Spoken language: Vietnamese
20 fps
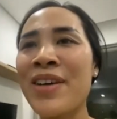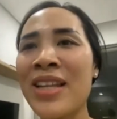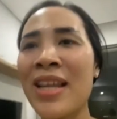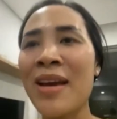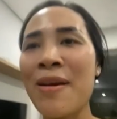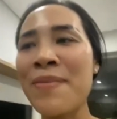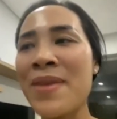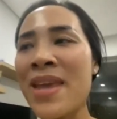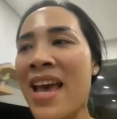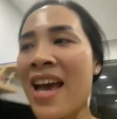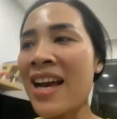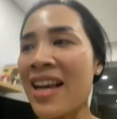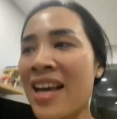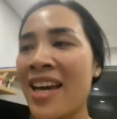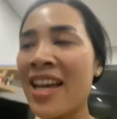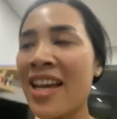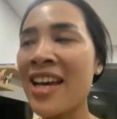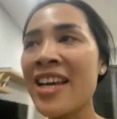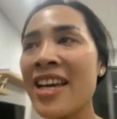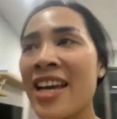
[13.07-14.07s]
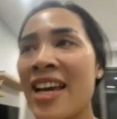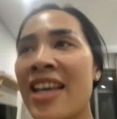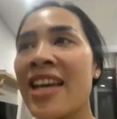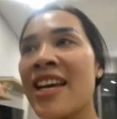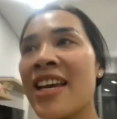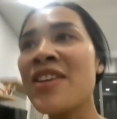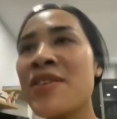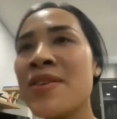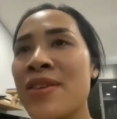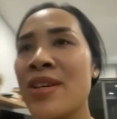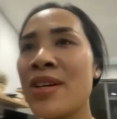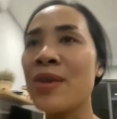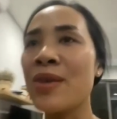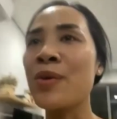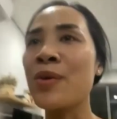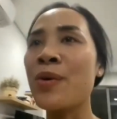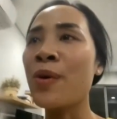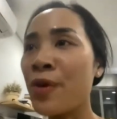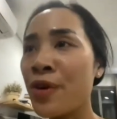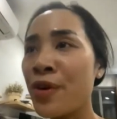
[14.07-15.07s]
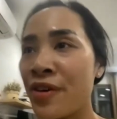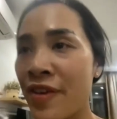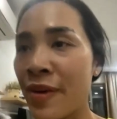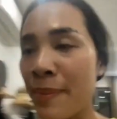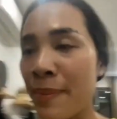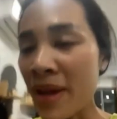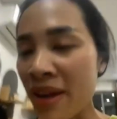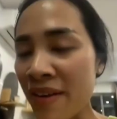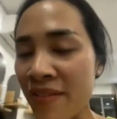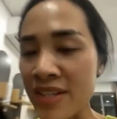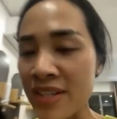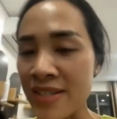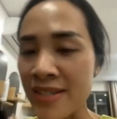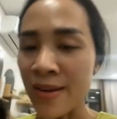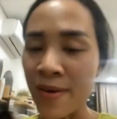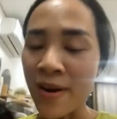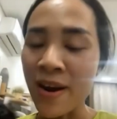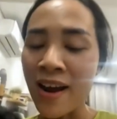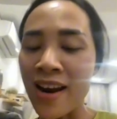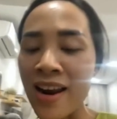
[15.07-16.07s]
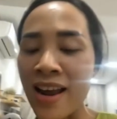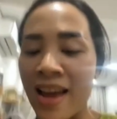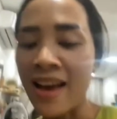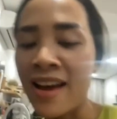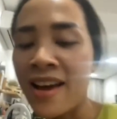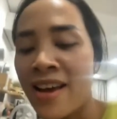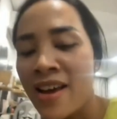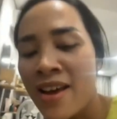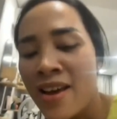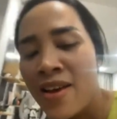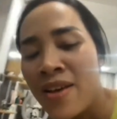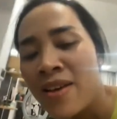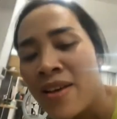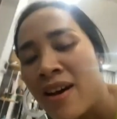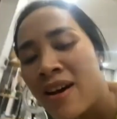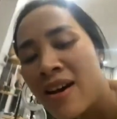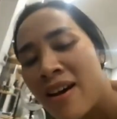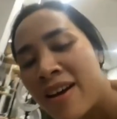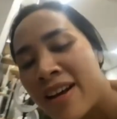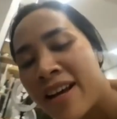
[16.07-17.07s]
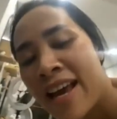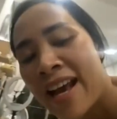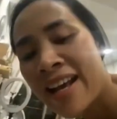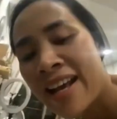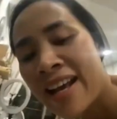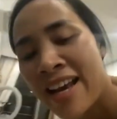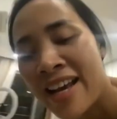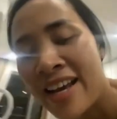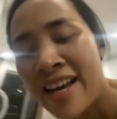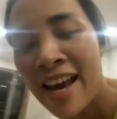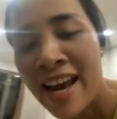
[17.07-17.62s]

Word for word: Vân tham gia cái chương trình của Oriphamed và sau đó là càng